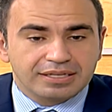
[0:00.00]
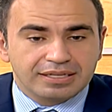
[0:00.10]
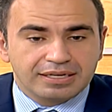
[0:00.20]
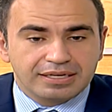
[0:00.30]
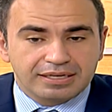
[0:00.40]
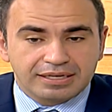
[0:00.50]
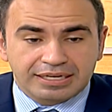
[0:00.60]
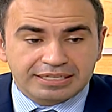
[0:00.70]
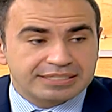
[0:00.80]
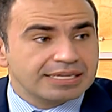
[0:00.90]

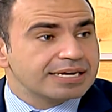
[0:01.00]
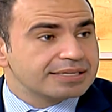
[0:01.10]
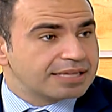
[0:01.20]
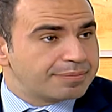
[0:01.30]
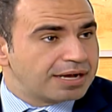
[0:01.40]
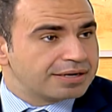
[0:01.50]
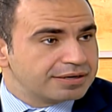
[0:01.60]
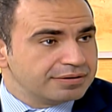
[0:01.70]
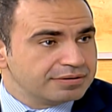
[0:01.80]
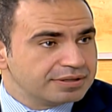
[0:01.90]
الغذاء تبعنا